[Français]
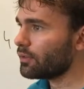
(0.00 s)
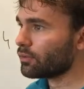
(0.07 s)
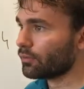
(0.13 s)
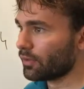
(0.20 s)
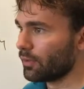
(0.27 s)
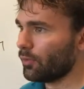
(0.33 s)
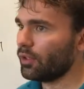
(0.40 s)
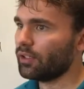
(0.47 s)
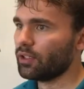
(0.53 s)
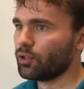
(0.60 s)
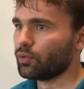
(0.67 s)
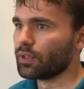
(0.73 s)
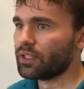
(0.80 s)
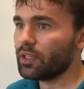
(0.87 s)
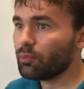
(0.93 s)
ils ont vraiment été
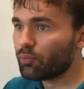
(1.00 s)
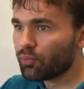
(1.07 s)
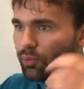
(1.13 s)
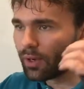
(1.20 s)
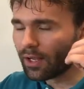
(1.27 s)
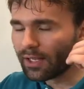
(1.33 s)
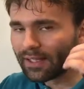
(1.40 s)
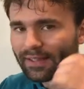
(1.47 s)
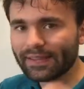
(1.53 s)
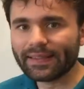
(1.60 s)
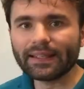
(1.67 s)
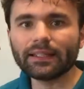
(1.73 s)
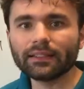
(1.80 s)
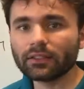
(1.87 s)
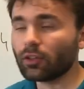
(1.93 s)
choisis pour un
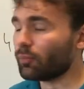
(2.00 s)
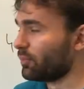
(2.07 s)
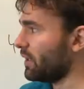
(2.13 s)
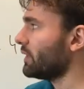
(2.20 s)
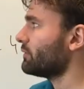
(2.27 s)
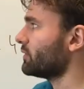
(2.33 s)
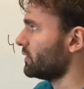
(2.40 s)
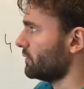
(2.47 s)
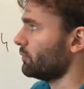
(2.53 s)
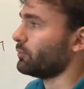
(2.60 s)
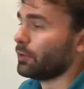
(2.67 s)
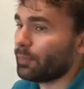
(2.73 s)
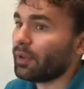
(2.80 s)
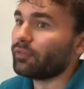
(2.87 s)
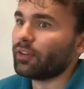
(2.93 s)
exemple. Là, vous ne
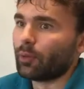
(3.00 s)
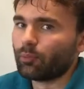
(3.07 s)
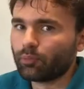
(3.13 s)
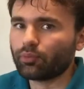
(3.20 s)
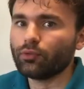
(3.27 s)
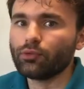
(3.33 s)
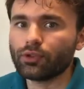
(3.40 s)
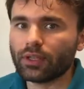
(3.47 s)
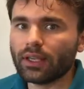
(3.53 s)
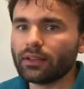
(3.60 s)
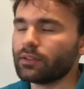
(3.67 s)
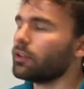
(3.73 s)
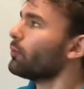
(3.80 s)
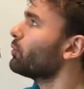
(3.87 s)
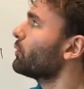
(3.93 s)
pouvez pas faire plus
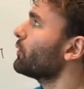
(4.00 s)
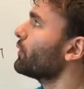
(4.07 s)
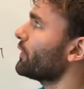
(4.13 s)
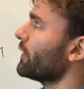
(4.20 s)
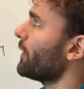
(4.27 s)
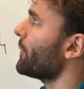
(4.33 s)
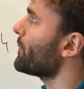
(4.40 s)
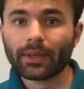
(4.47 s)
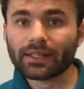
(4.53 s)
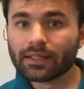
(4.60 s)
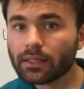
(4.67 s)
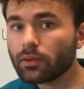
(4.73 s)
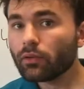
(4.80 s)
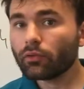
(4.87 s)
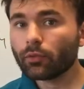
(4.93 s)
exemple que ça. Bah,
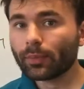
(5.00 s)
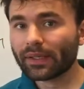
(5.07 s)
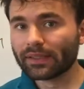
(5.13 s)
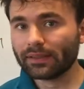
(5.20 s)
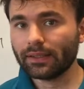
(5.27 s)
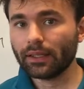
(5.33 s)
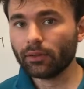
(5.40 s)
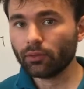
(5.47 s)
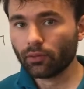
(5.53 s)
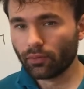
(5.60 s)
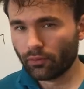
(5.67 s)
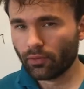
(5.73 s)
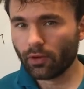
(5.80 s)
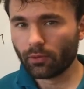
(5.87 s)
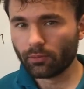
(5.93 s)
si on veut passer à une
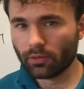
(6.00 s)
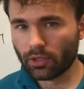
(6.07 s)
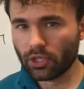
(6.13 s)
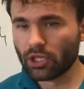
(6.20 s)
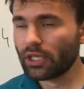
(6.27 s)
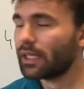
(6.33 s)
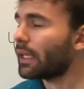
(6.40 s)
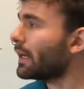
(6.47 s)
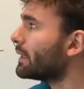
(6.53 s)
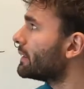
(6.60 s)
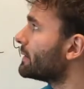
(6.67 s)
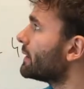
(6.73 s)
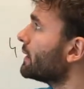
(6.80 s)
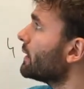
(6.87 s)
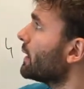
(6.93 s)
forme
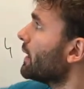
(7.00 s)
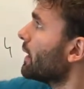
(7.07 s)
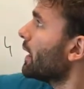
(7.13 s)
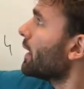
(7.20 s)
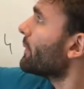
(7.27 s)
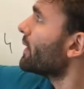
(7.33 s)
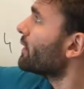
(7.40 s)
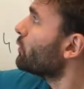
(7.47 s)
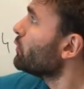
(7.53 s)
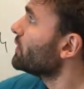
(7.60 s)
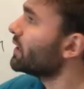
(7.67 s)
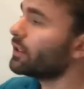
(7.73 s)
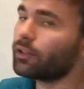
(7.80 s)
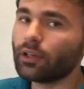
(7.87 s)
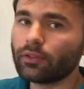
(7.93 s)
généralisée, bah, tous
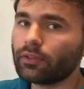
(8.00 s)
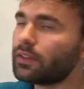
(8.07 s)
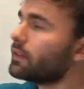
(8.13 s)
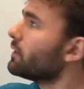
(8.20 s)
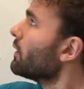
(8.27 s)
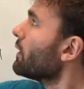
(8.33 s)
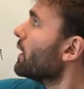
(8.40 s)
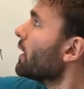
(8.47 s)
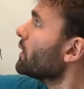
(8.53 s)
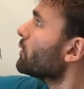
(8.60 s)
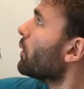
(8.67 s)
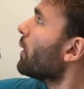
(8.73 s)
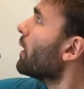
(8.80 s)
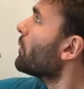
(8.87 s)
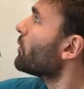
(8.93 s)
ces coefficients-là,
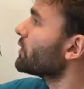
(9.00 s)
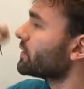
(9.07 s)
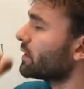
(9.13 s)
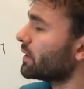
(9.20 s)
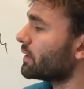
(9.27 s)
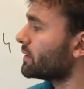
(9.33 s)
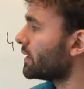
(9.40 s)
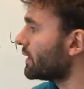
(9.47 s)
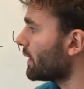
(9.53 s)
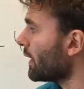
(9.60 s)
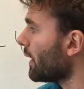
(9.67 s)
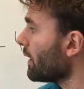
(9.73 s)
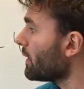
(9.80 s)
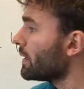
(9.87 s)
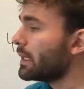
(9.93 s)
3, moins 5, etc.,
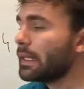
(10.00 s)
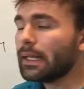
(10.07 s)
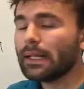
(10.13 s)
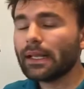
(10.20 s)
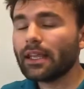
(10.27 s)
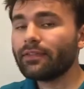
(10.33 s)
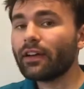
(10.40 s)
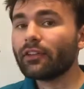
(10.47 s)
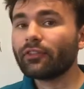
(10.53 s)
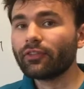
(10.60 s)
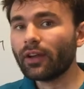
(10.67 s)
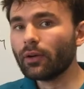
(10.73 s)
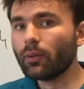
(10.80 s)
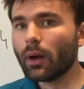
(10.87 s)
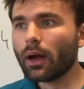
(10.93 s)
il va
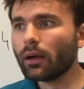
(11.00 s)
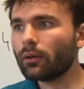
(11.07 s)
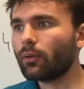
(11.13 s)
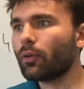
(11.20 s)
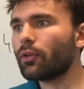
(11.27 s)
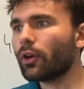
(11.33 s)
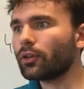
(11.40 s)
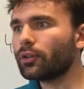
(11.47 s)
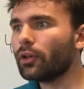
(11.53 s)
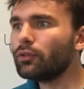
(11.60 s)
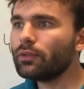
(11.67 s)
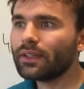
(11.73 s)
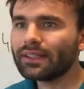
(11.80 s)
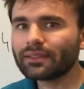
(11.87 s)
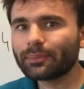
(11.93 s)
falloir qu'on leur donne
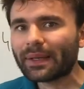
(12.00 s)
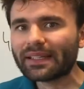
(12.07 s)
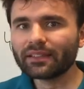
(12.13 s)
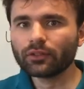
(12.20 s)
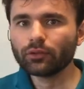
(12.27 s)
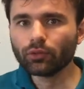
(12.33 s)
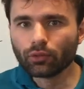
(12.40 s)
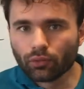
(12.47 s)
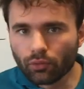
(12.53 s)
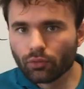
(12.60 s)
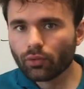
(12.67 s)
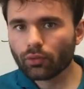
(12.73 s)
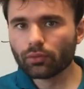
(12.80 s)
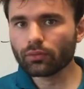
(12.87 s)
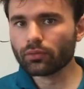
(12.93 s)
une espèce de
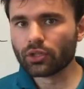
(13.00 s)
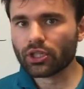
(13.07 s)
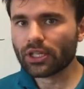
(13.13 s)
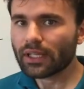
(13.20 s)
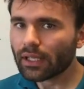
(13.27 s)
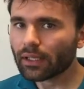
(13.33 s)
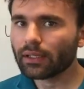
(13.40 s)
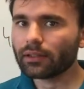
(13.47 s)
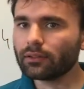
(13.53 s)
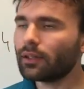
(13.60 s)
nom générique,